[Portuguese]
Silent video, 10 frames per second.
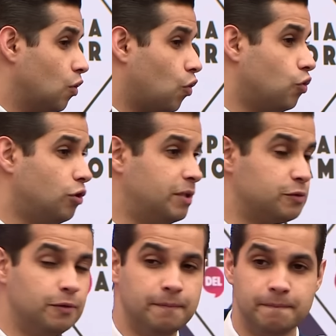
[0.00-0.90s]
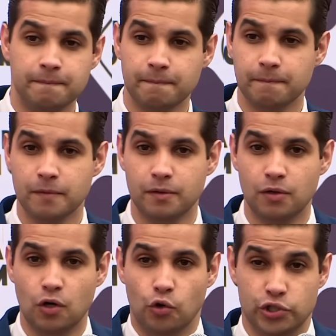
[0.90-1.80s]
com o mesmo.
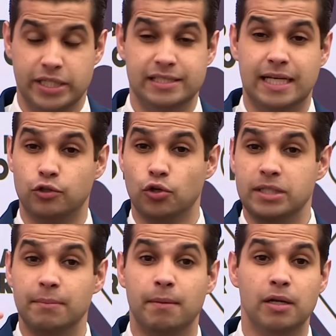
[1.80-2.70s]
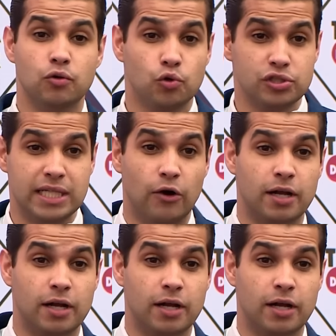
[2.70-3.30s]
Você está todo o tempo falando com você.